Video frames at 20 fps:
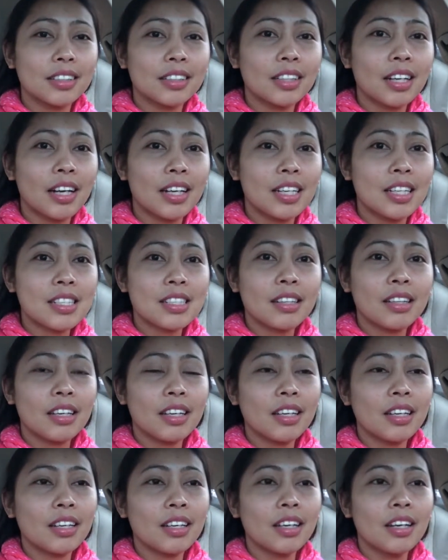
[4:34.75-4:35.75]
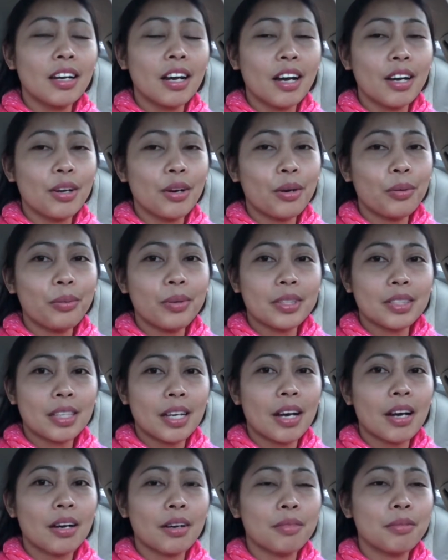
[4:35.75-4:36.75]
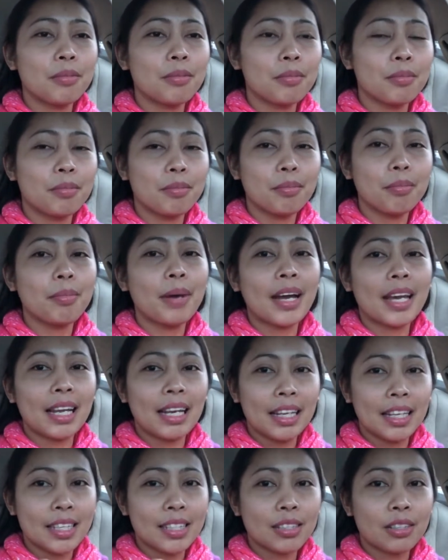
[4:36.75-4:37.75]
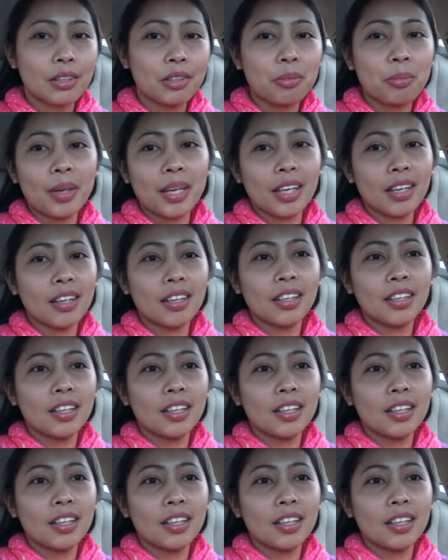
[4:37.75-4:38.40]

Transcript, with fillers: honestly, I always have my list on me